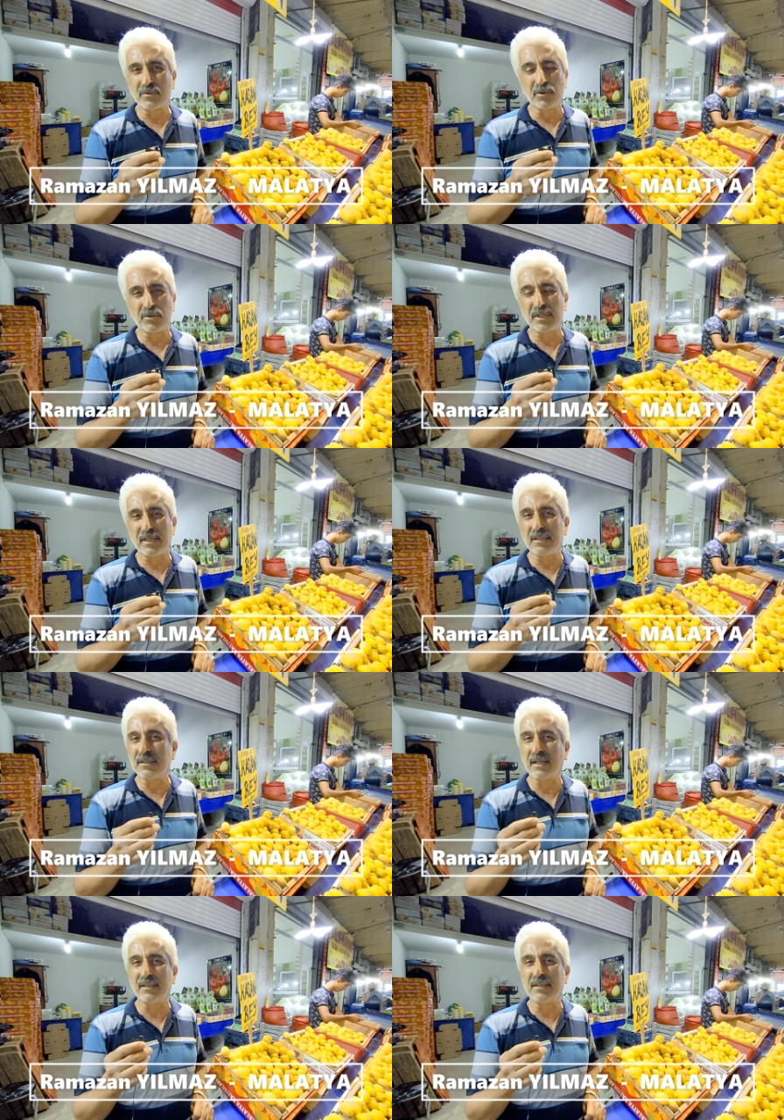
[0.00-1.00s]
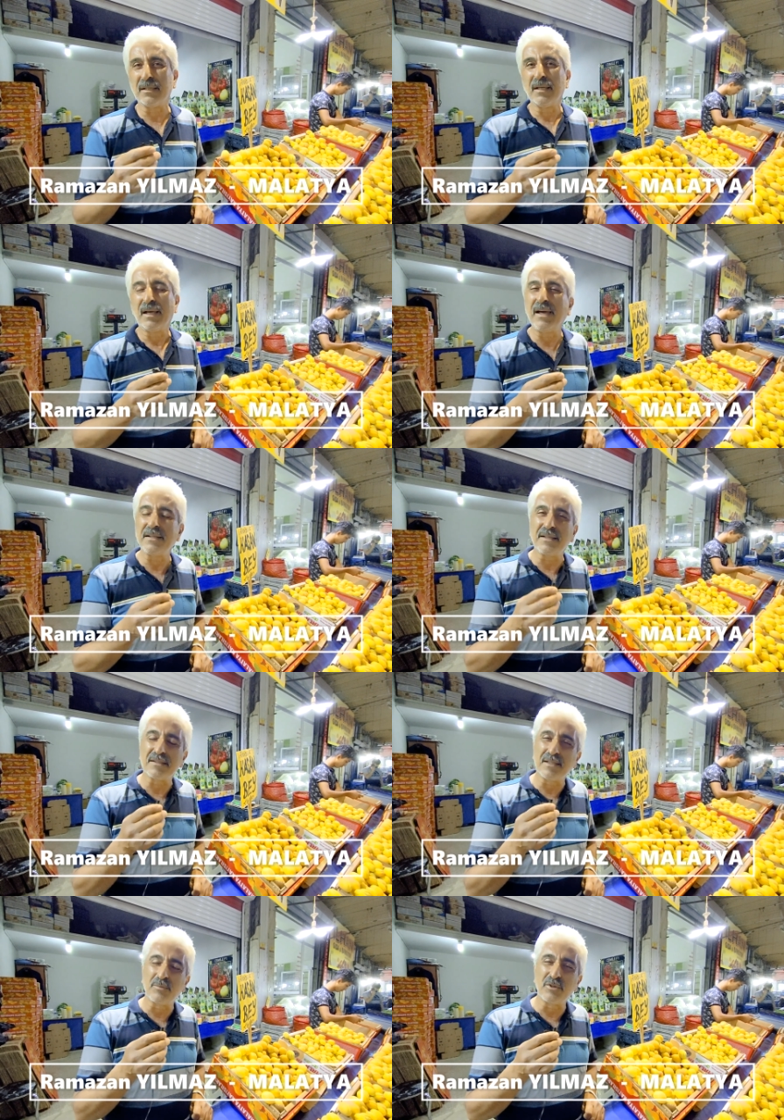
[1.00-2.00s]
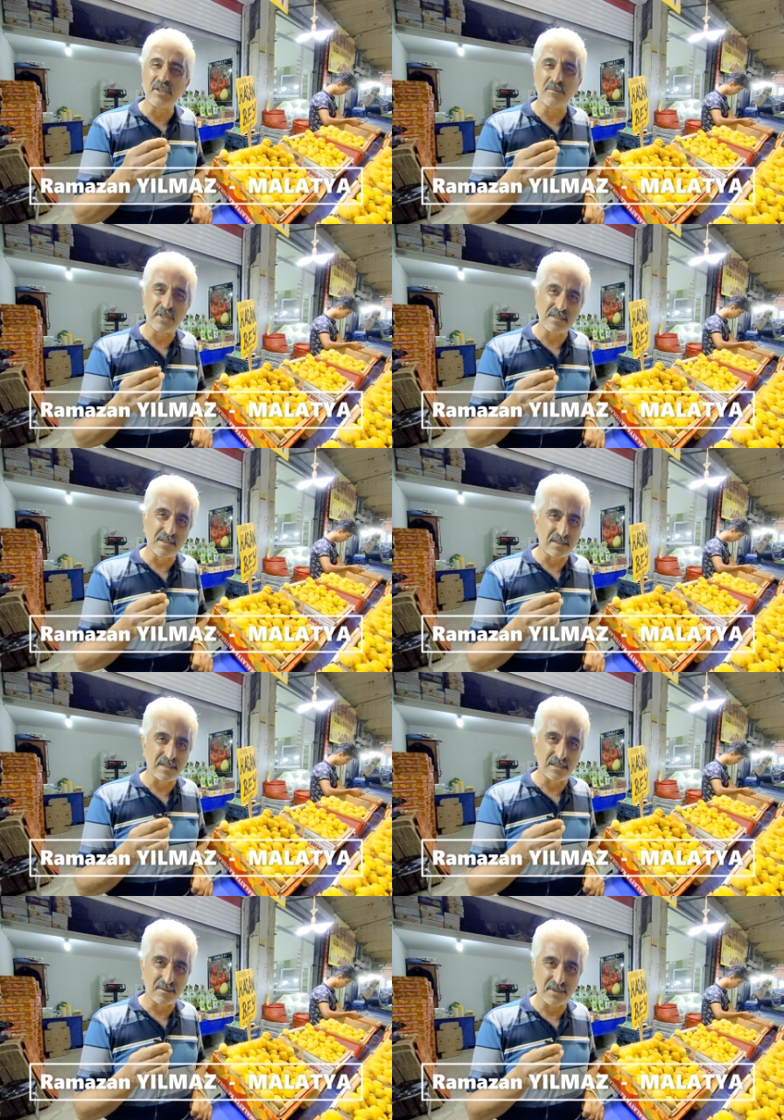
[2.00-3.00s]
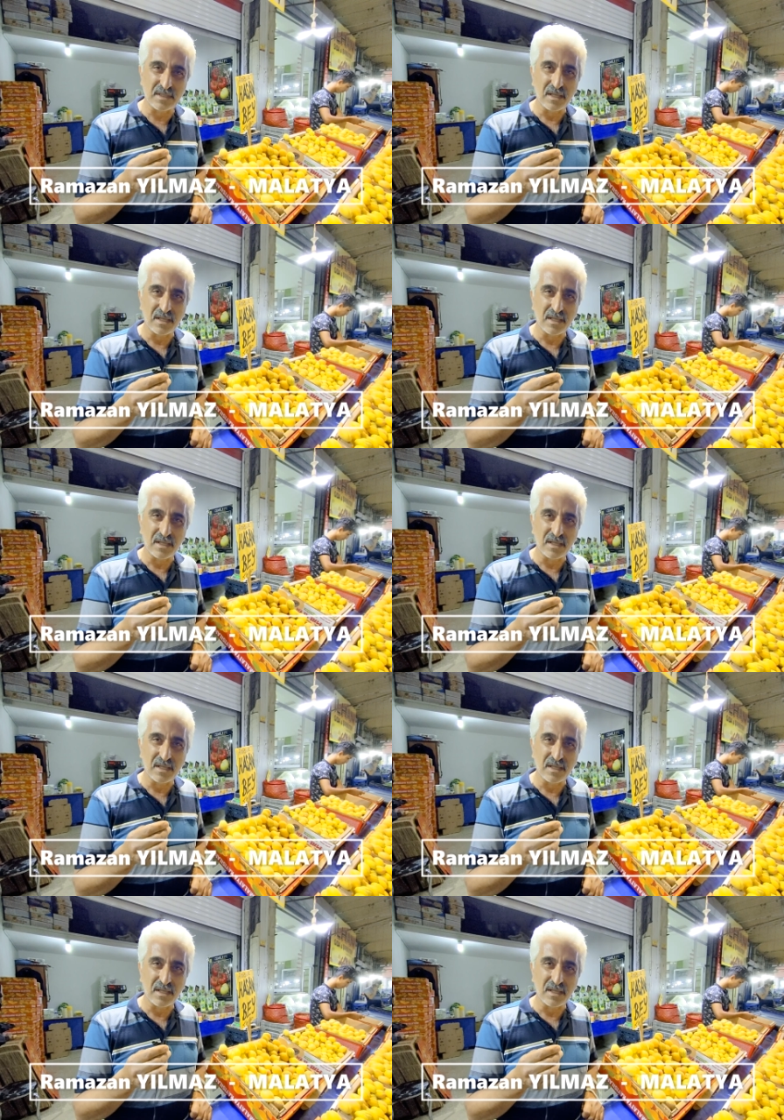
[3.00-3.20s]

Türkiye'nin yani her yerinde bunun yenmesini isteriz biz.